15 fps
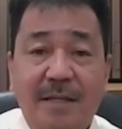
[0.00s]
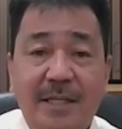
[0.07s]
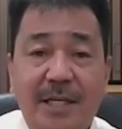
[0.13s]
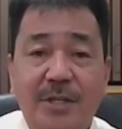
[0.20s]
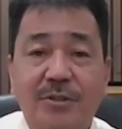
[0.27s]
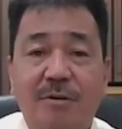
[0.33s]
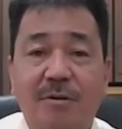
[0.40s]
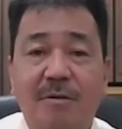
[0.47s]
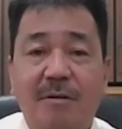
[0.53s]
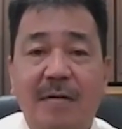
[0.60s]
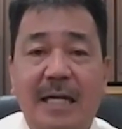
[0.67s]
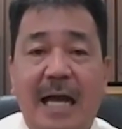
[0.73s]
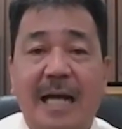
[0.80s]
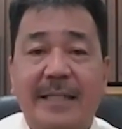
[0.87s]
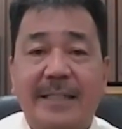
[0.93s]
Yan Aha. yung
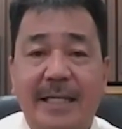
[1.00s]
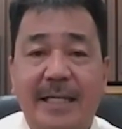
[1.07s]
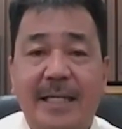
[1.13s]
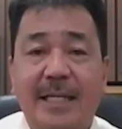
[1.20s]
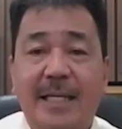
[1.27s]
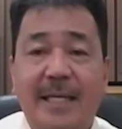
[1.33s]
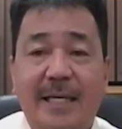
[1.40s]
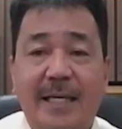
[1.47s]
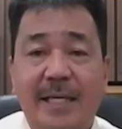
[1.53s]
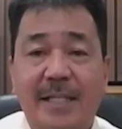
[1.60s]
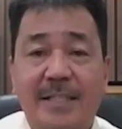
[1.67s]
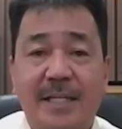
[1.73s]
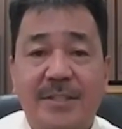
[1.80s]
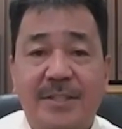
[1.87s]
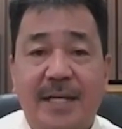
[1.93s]
laging hinihingi
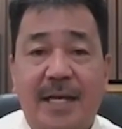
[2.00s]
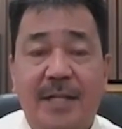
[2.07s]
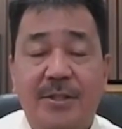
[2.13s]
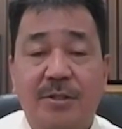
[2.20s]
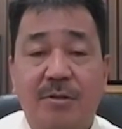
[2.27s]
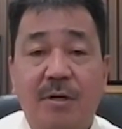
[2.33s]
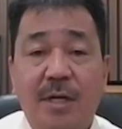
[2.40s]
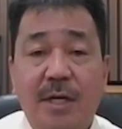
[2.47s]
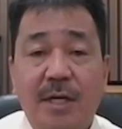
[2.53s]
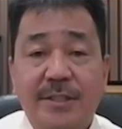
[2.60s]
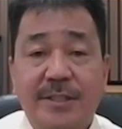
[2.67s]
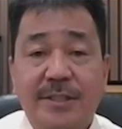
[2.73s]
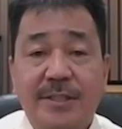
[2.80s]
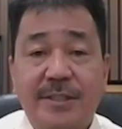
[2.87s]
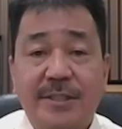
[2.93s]
sa CHED, yung
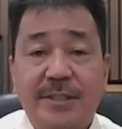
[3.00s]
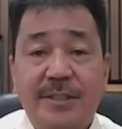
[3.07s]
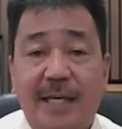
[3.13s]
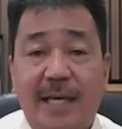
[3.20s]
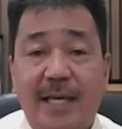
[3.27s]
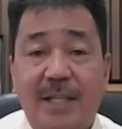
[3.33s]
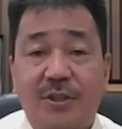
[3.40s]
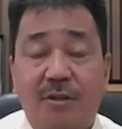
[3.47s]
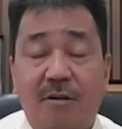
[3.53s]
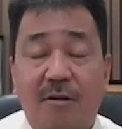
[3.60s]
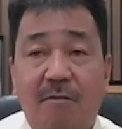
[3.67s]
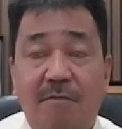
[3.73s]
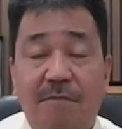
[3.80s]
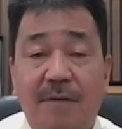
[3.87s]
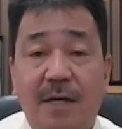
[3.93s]
Certificate
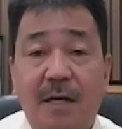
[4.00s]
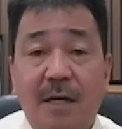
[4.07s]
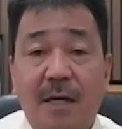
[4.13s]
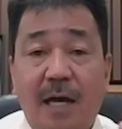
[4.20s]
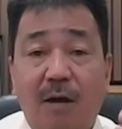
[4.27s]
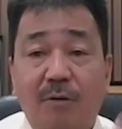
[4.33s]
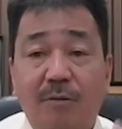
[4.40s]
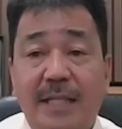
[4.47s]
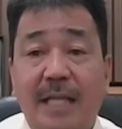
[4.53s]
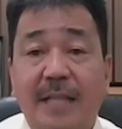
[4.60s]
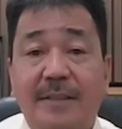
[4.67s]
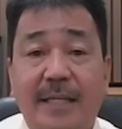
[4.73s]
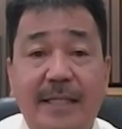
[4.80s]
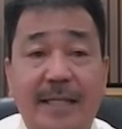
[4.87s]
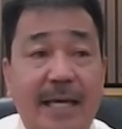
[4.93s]
of uh,
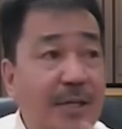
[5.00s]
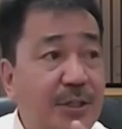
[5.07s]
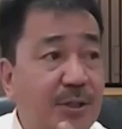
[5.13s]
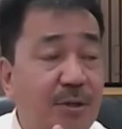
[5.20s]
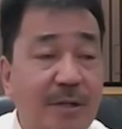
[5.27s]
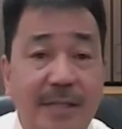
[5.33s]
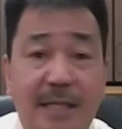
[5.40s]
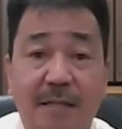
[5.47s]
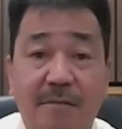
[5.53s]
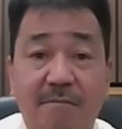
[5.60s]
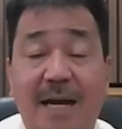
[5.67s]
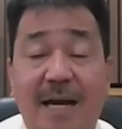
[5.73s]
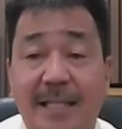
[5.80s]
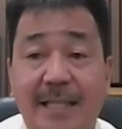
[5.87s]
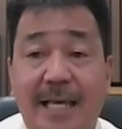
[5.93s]
Authentication and
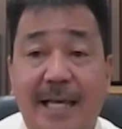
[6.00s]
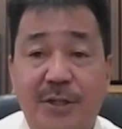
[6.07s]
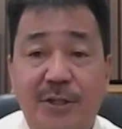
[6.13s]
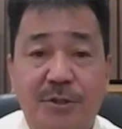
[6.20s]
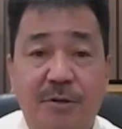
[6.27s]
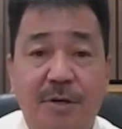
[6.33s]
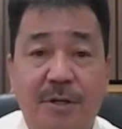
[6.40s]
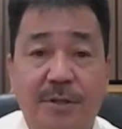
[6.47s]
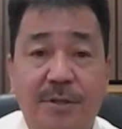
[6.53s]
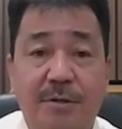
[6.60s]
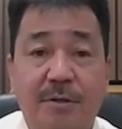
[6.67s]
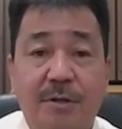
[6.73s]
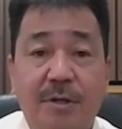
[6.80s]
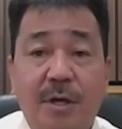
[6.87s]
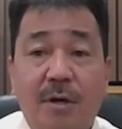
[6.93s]
Validation.
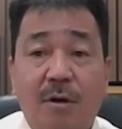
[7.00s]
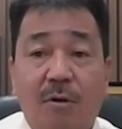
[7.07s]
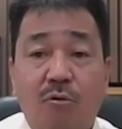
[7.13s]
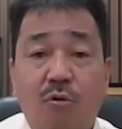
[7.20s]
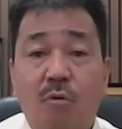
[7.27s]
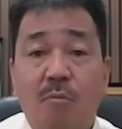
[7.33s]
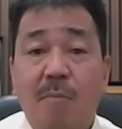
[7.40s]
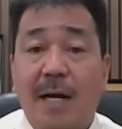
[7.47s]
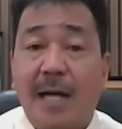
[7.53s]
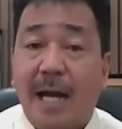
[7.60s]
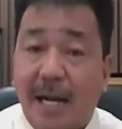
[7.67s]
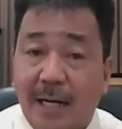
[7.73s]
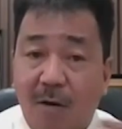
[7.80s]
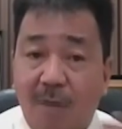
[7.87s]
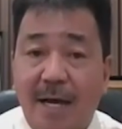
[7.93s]
No? Kung
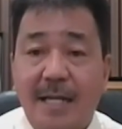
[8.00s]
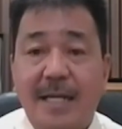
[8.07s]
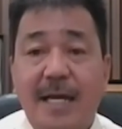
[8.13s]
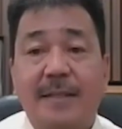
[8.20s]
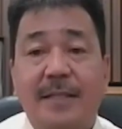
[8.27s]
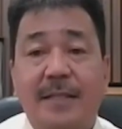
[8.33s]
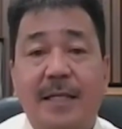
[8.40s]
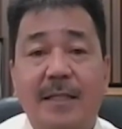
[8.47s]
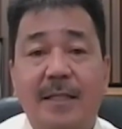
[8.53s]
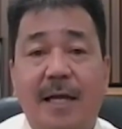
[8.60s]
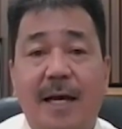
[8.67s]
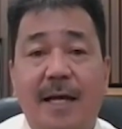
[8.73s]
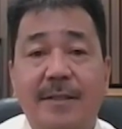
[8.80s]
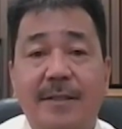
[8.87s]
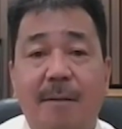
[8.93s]
magagawa natin
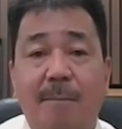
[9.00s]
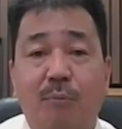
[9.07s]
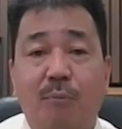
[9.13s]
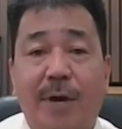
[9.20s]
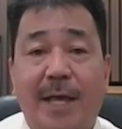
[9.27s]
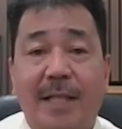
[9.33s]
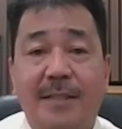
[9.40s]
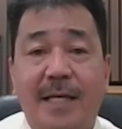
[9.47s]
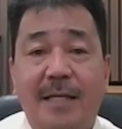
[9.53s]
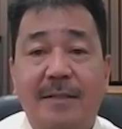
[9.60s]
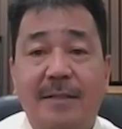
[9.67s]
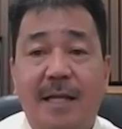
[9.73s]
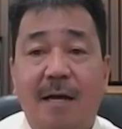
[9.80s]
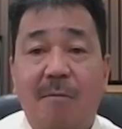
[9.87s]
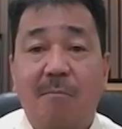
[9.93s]
yan ng pwedeng
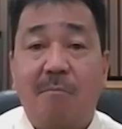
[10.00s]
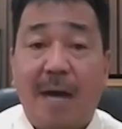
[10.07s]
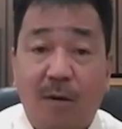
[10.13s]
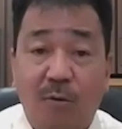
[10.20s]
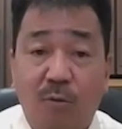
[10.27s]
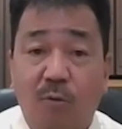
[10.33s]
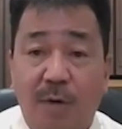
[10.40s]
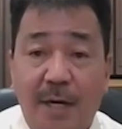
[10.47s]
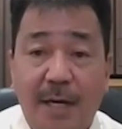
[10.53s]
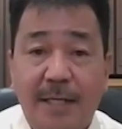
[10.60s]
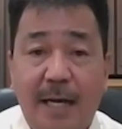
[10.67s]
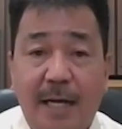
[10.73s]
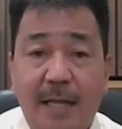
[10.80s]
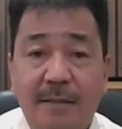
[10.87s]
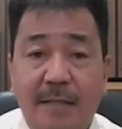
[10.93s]
nilang makuha
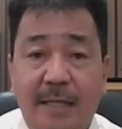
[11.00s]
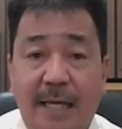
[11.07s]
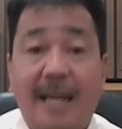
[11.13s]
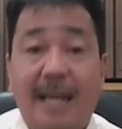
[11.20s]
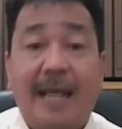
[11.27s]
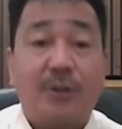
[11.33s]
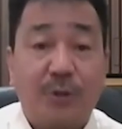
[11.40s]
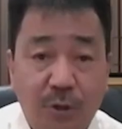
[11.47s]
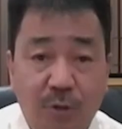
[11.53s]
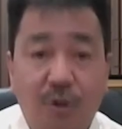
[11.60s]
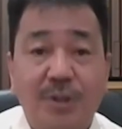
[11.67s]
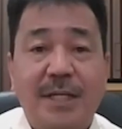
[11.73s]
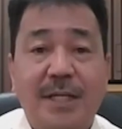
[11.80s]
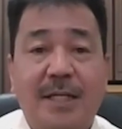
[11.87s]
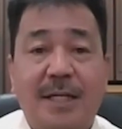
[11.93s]
yan
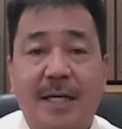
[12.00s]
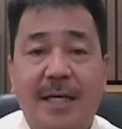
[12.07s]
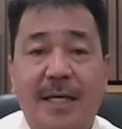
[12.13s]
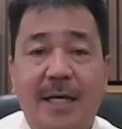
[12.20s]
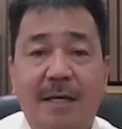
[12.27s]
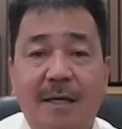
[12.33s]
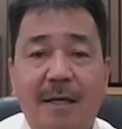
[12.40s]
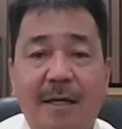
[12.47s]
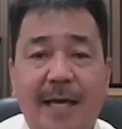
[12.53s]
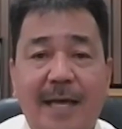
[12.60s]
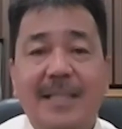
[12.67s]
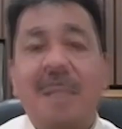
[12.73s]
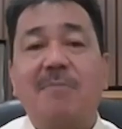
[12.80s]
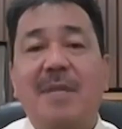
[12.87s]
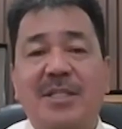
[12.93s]
electronically,
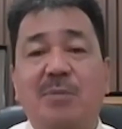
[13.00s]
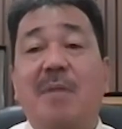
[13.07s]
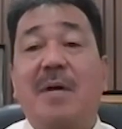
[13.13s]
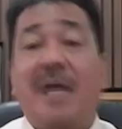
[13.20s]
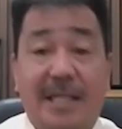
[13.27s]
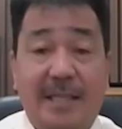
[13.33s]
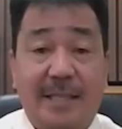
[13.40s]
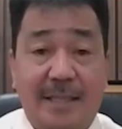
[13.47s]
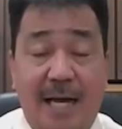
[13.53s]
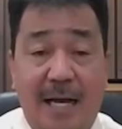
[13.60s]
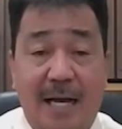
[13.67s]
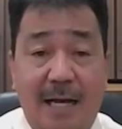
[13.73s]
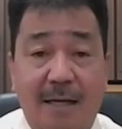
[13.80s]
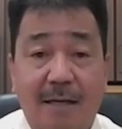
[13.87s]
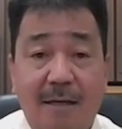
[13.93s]
edi mas
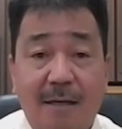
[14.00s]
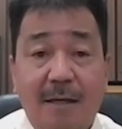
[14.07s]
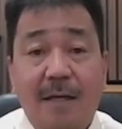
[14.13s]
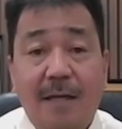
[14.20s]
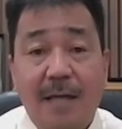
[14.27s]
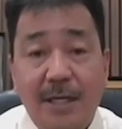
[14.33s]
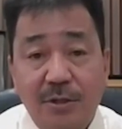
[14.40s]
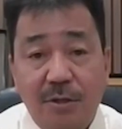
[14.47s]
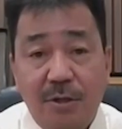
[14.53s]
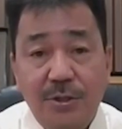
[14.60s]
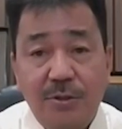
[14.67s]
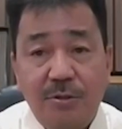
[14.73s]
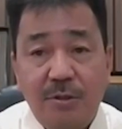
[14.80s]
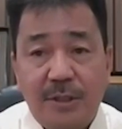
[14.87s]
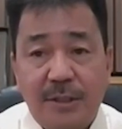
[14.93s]
maganda. Mm-hmm. Ngayon,
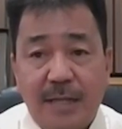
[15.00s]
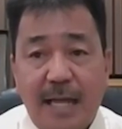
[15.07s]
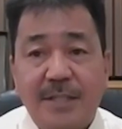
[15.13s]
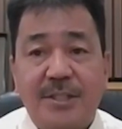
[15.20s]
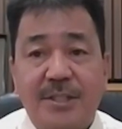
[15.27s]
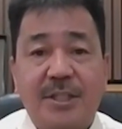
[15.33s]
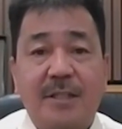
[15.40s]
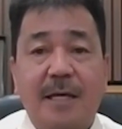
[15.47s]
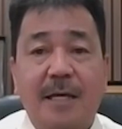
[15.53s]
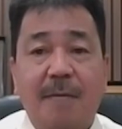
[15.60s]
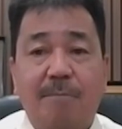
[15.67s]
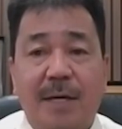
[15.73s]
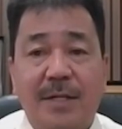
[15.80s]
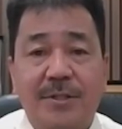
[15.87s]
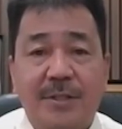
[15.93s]
yung
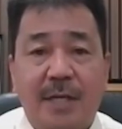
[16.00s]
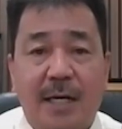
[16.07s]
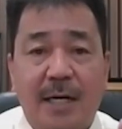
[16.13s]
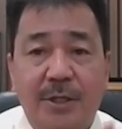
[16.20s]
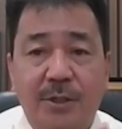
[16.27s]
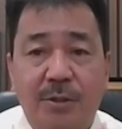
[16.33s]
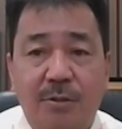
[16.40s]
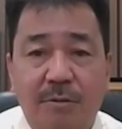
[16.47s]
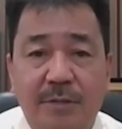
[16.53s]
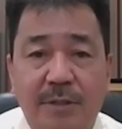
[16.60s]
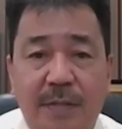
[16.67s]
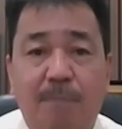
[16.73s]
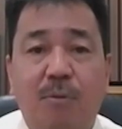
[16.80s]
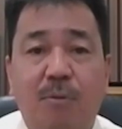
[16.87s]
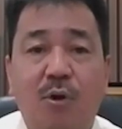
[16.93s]
transcript at saka yung
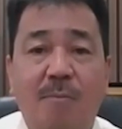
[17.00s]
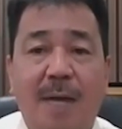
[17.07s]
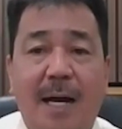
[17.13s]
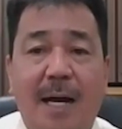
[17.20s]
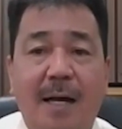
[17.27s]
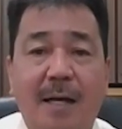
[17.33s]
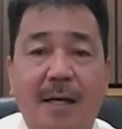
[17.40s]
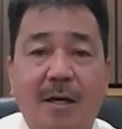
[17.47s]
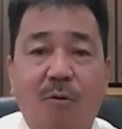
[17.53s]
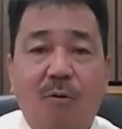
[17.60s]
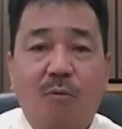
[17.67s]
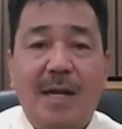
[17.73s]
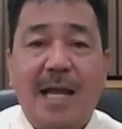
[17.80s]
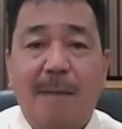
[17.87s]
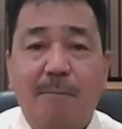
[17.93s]
diploma,
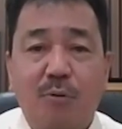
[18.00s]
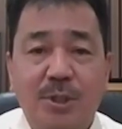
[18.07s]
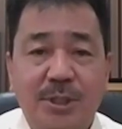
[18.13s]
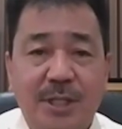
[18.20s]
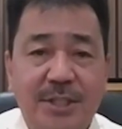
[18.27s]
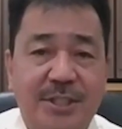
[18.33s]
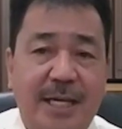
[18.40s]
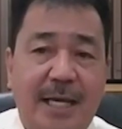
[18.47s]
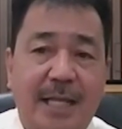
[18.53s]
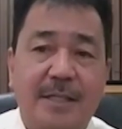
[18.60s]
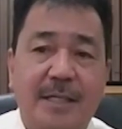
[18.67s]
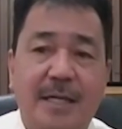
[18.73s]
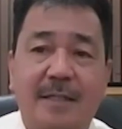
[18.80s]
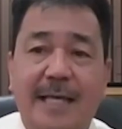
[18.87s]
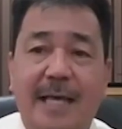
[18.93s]
wala po sa CHED
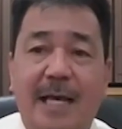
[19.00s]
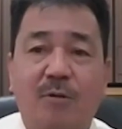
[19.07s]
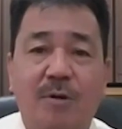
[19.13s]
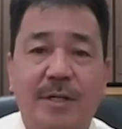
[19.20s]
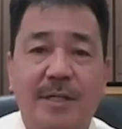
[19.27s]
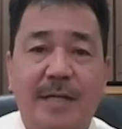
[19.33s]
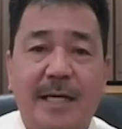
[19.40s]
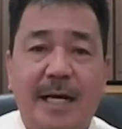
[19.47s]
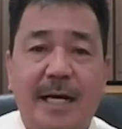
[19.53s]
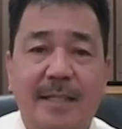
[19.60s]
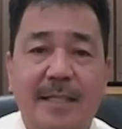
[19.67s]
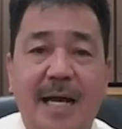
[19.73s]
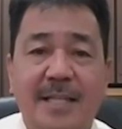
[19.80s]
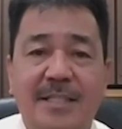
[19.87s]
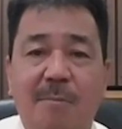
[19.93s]
yung record na yan.
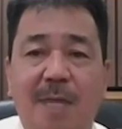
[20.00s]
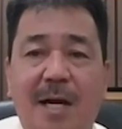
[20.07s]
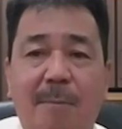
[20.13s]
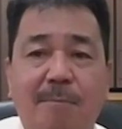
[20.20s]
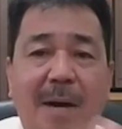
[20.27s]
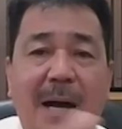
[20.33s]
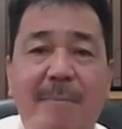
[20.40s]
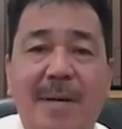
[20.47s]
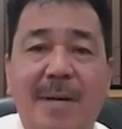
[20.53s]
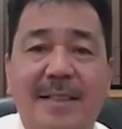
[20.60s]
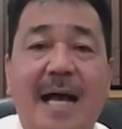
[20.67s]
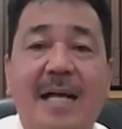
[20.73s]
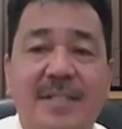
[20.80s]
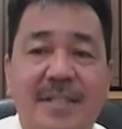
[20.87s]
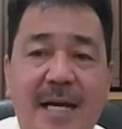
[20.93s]
Nasa mga
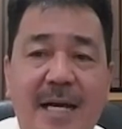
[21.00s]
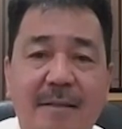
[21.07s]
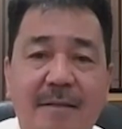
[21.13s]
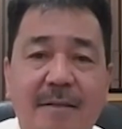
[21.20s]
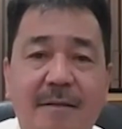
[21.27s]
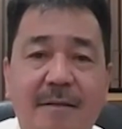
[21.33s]
pamantasan.